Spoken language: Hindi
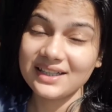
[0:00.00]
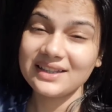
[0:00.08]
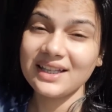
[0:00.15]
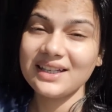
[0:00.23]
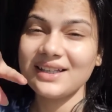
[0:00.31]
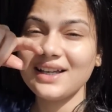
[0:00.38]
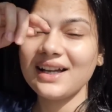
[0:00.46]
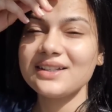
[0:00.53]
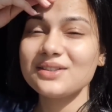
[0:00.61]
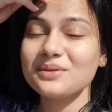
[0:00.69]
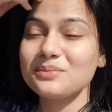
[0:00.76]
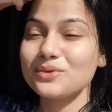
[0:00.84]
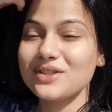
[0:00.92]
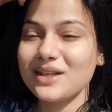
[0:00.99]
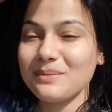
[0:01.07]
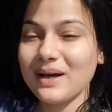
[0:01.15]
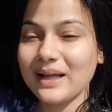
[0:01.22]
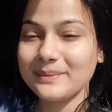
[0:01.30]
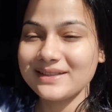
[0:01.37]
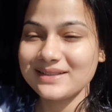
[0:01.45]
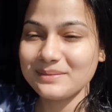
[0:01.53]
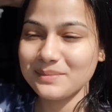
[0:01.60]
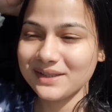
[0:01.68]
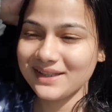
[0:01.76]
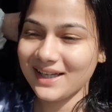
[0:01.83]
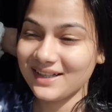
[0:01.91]
एक तरीका है जो मुझे बार बार सब
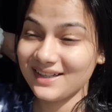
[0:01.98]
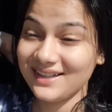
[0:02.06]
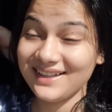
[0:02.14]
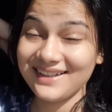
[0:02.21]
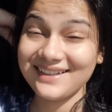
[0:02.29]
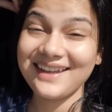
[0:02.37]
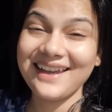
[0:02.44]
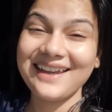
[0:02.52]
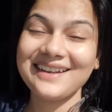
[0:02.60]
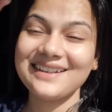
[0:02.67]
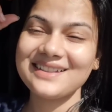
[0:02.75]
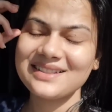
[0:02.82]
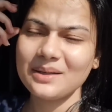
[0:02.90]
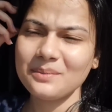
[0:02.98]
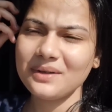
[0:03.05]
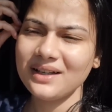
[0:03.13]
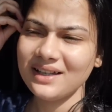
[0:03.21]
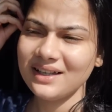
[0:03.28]
बता रहे हैं लेकिन खैर ये सब